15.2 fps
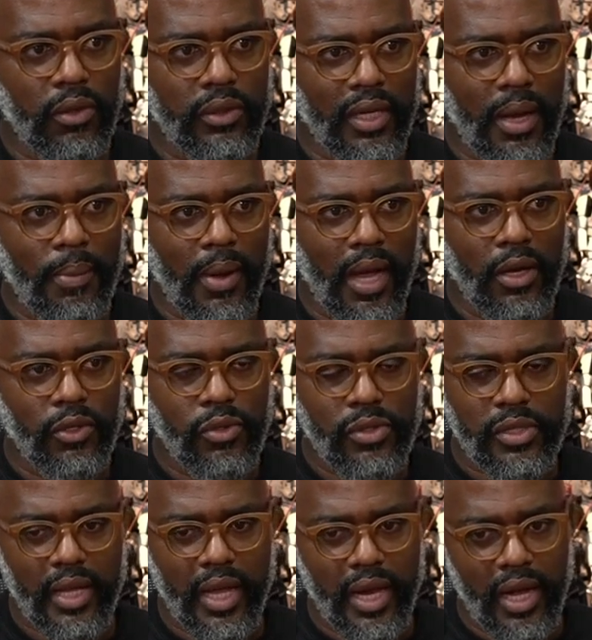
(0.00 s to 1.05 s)
trabalho do
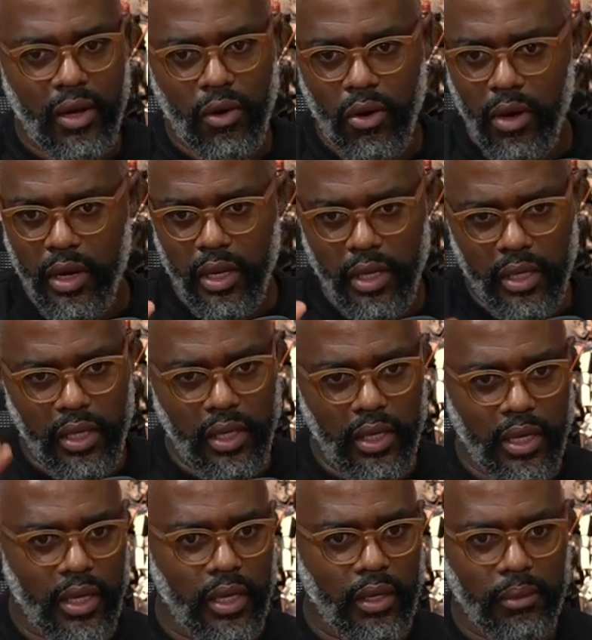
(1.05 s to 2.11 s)
zero agora
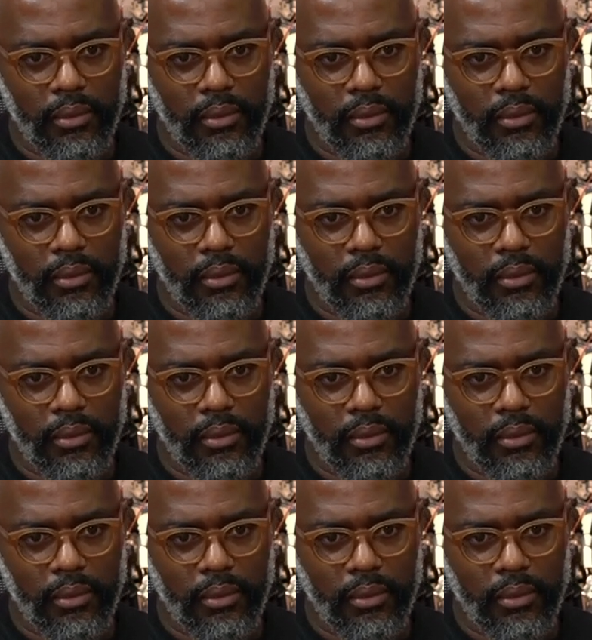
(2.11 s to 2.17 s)
e